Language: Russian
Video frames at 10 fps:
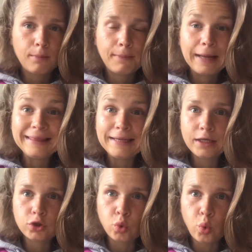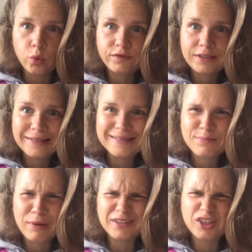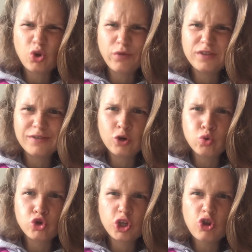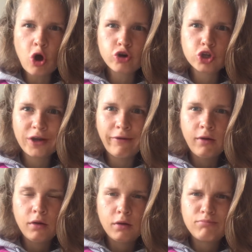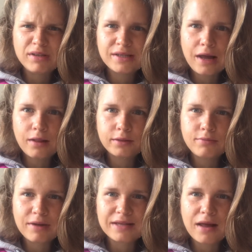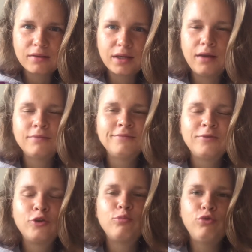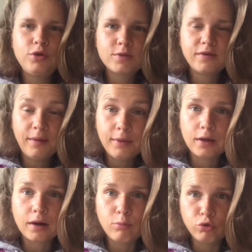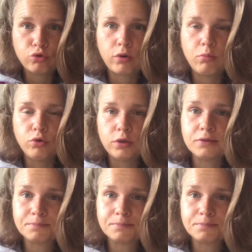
Подготовьтесь, подготовьте ручки, ножки, писалки, масалки. Будем с вами работу работать.